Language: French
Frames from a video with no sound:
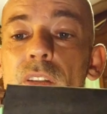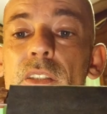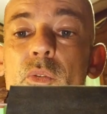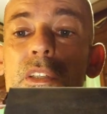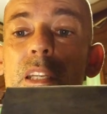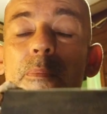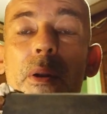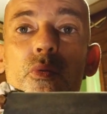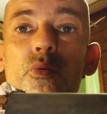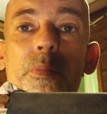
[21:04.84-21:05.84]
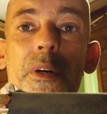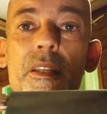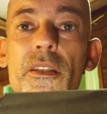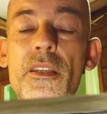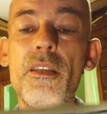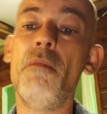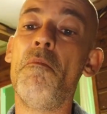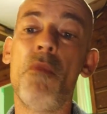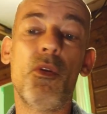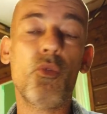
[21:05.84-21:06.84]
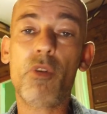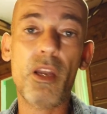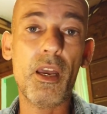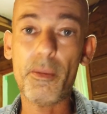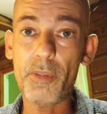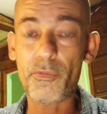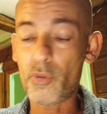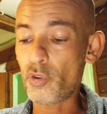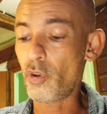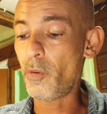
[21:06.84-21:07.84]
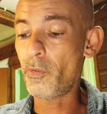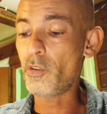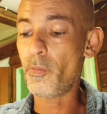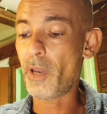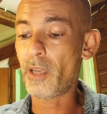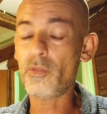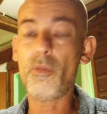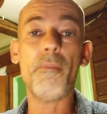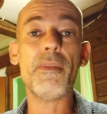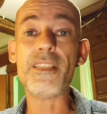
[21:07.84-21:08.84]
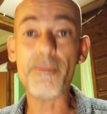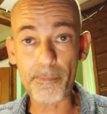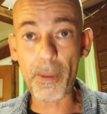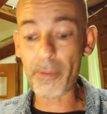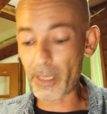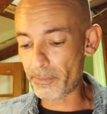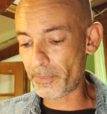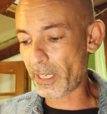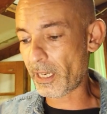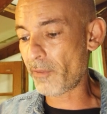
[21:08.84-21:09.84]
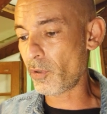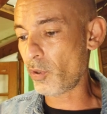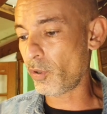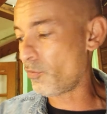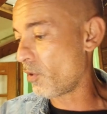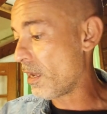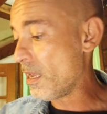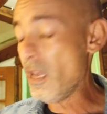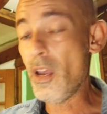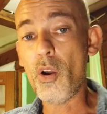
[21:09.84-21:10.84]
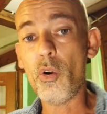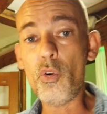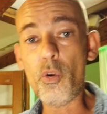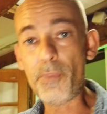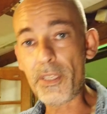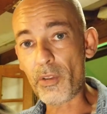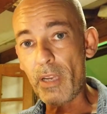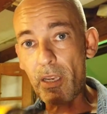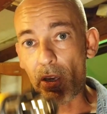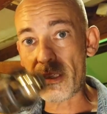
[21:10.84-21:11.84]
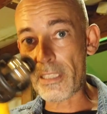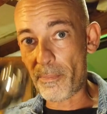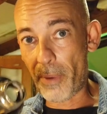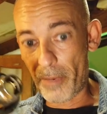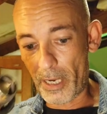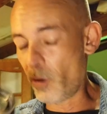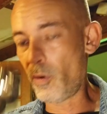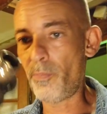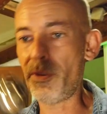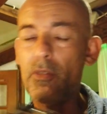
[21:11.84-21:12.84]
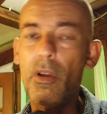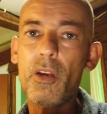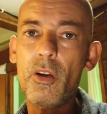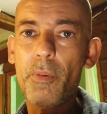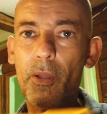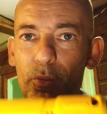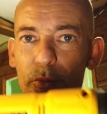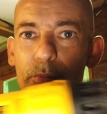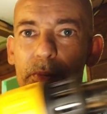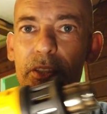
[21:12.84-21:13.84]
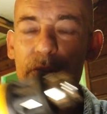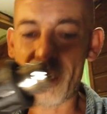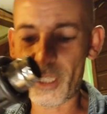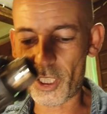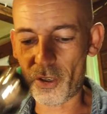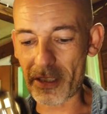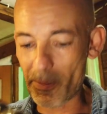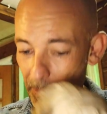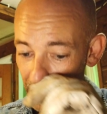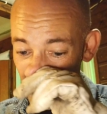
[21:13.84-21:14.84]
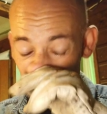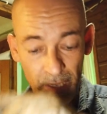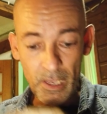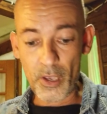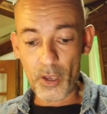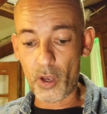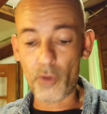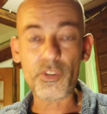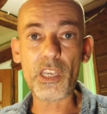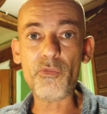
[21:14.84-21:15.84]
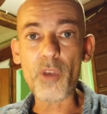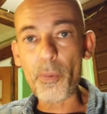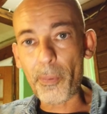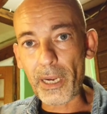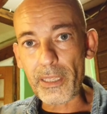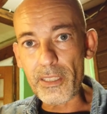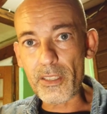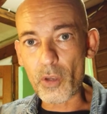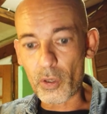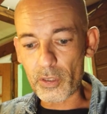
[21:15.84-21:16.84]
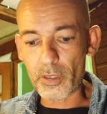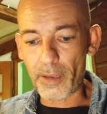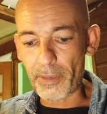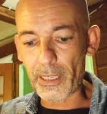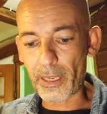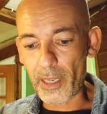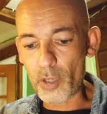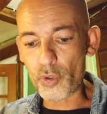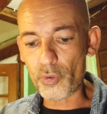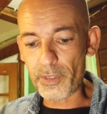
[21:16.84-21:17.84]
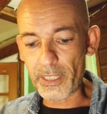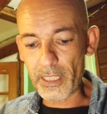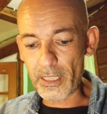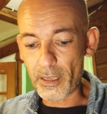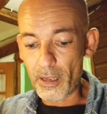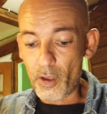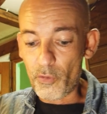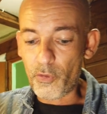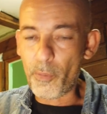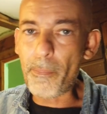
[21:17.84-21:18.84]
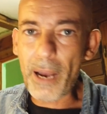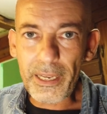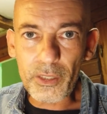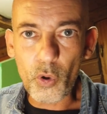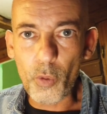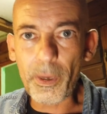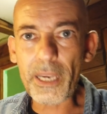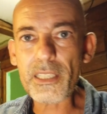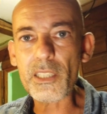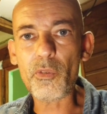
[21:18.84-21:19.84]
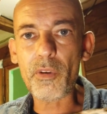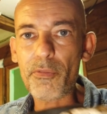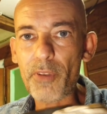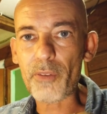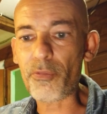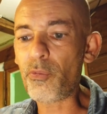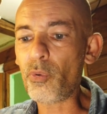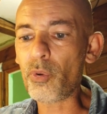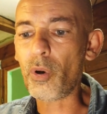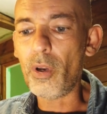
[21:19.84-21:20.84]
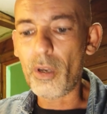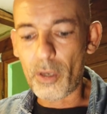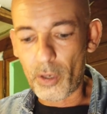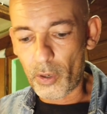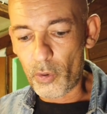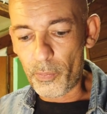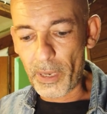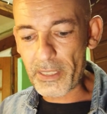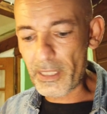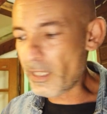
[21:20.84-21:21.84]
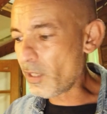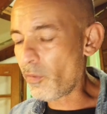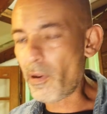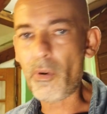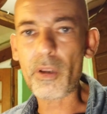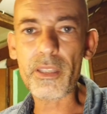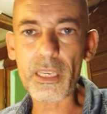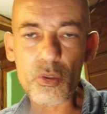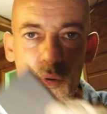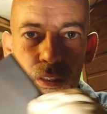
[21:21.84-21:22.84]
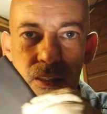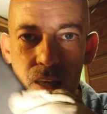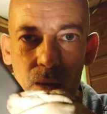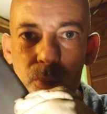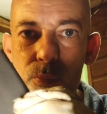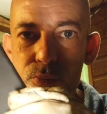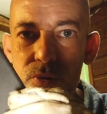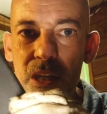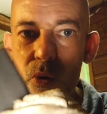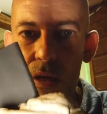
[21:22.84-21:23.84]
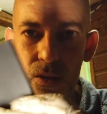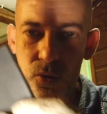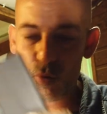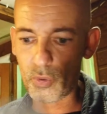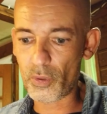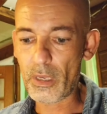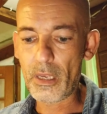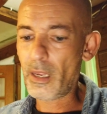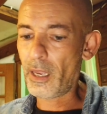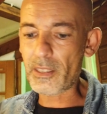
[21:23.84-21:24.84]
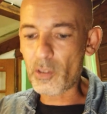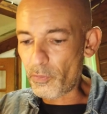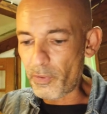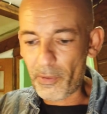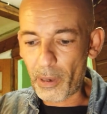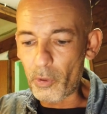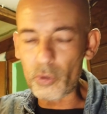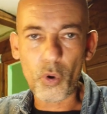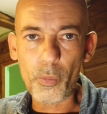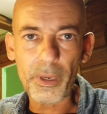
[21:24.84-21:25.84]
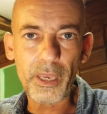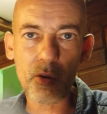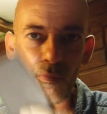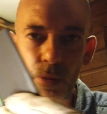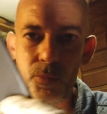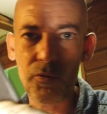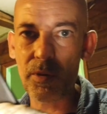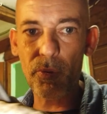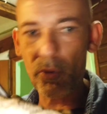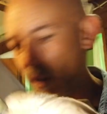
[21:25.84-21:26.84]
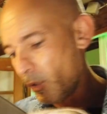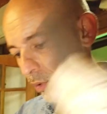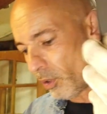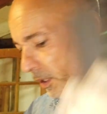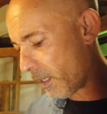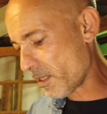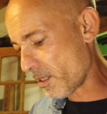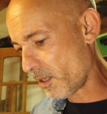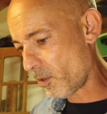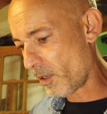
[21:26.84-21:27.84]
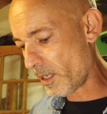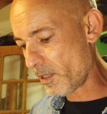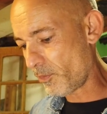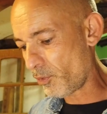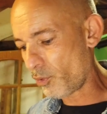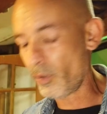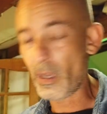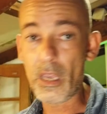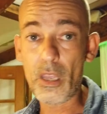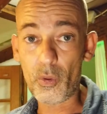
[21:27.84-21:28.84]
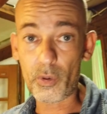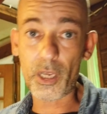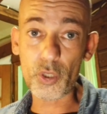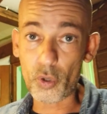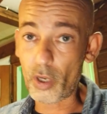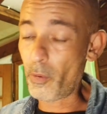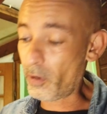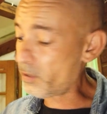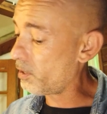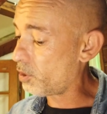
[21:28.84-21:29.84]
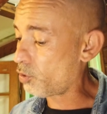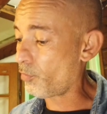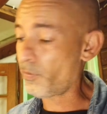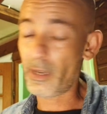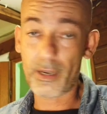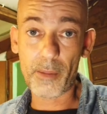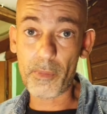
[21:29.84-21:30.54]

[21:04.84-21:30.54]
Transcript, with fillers: est sorti, donc il n'est pas du tout pris ici. Donc là, eh bien, faut que je recommence l'opération, mais c'est pas bien grave encore une fois. Le pistolet à colle, c'est pas mal. Euh, le pistolet à colle, pardon. Le pistolet à chaleur, c'est pas mal. Euh, vous avez vu à peu près la distance avec laquelle je l'utilise. Faut pas aller trop près, sinon on va faire fondre euh, le plastique et on va avoir une texture qui sera un peu plus dégueulasse au-dessus. Hein, si on fait vraiment trop près, on va, brûler le truc et là c'est euh, là c'est foutu. Donc là je recommence et je refais